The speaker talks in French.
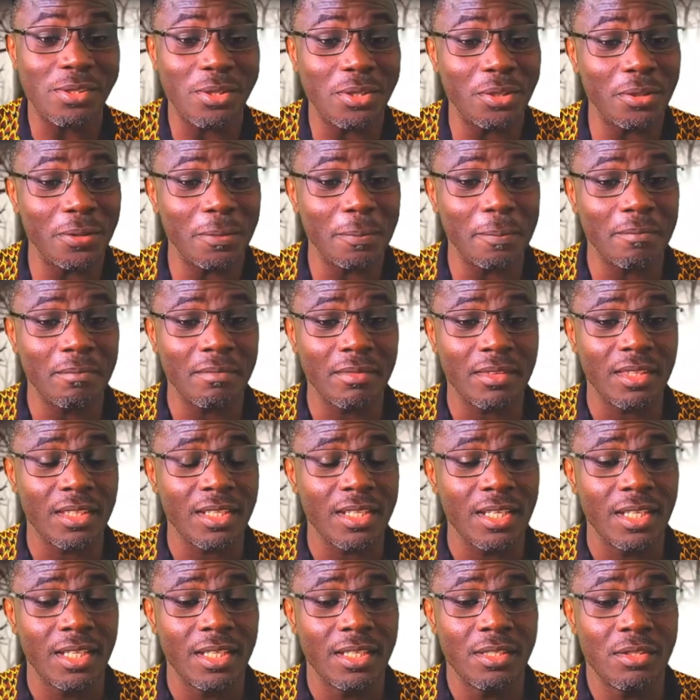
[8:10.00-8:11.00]
Parce que
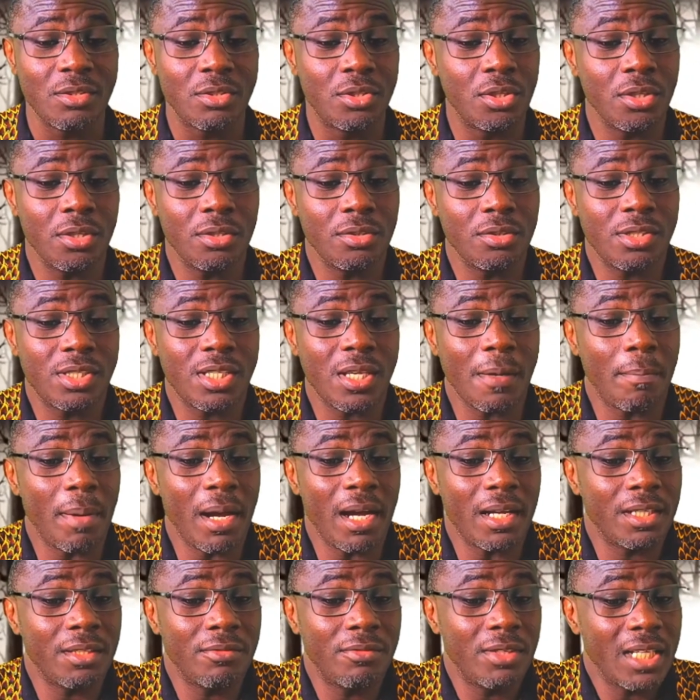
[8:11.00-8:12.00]
Dieu ne s'est
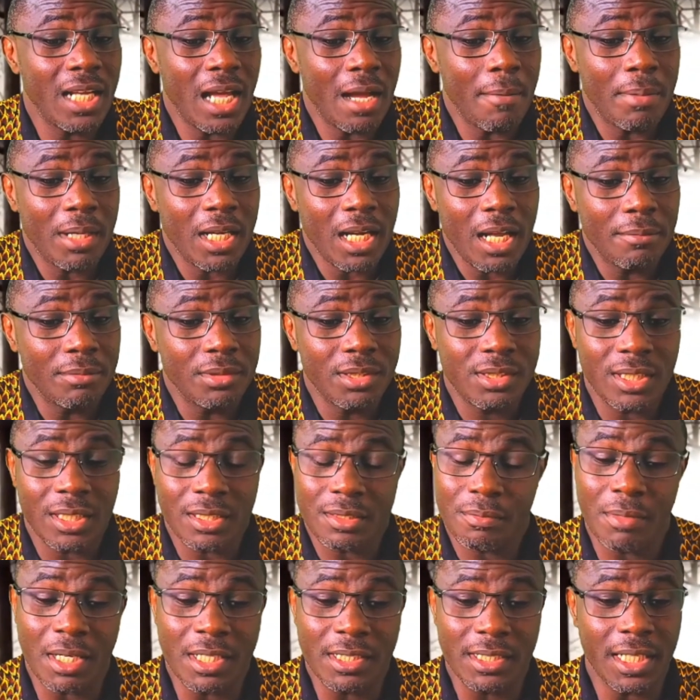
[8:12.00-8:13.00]
pas révélé à Abraham de
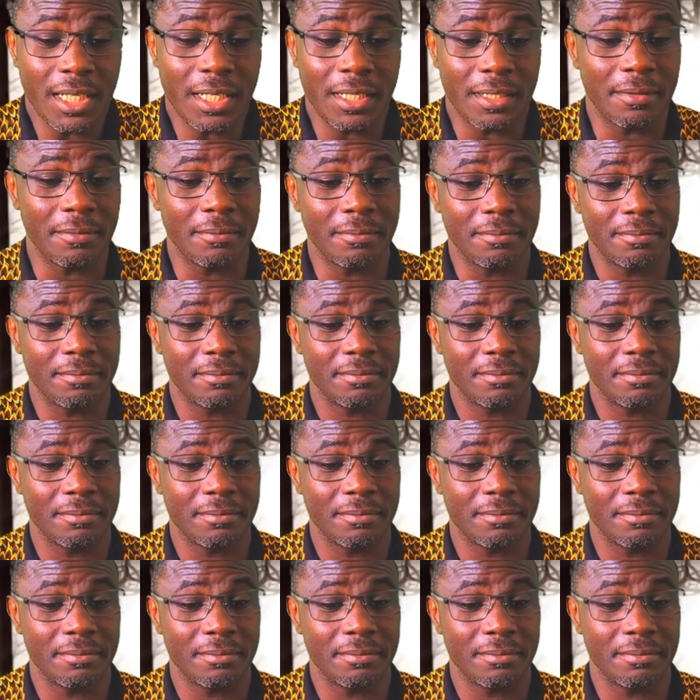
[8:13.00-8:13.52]
cette manière.